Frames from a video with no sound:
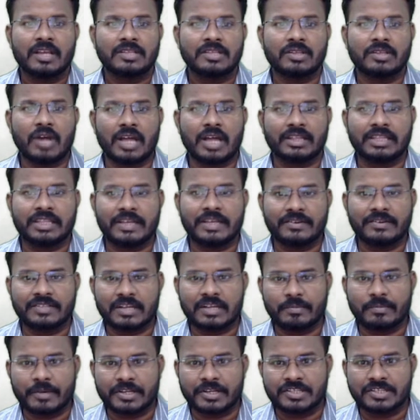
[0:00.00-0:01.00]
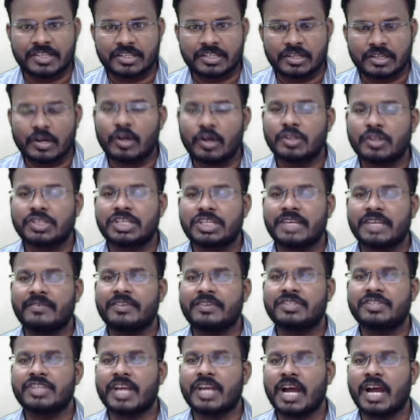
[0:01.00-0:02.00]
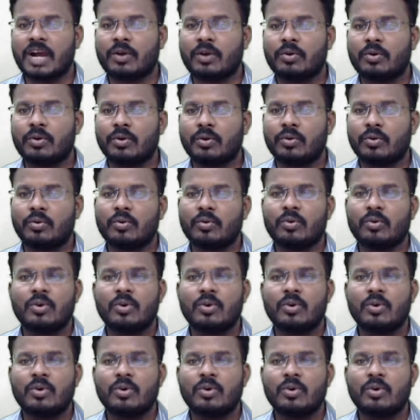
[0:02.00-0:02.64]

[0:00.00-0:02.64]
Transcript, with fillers: సో అత్యవసర పరిస్థితుల్లో జీవించే హక్కును